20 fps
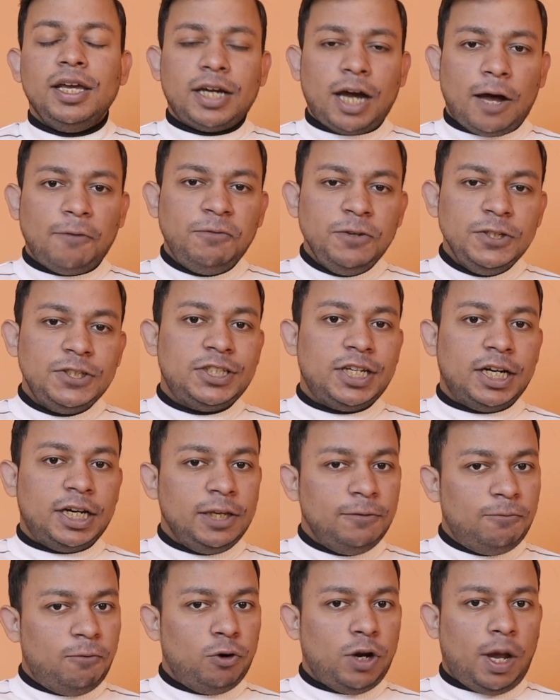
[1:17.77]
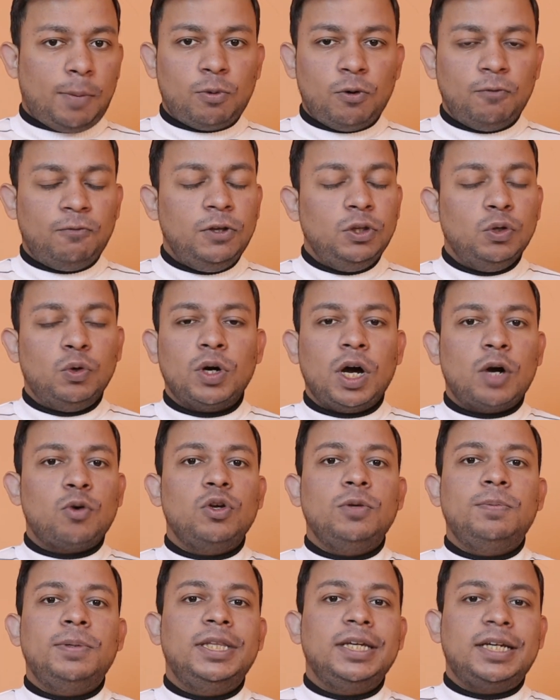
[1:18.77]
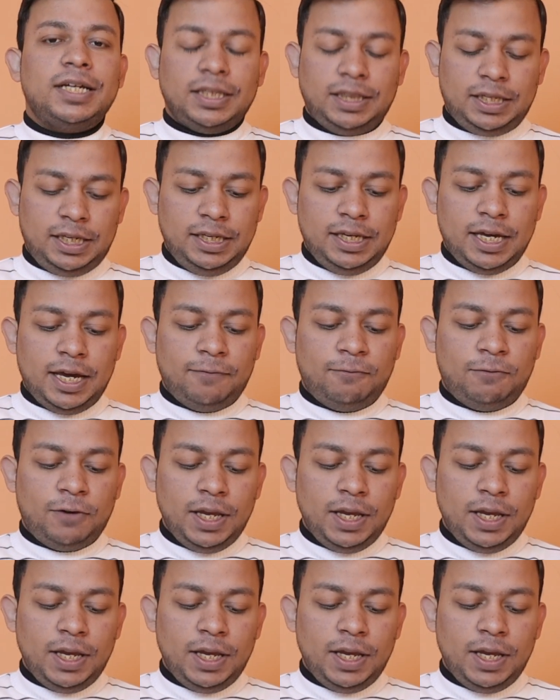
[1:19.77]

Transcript: काफी स्टडी फोन आपको फील होगा कोई भी दिक्कत नहीं है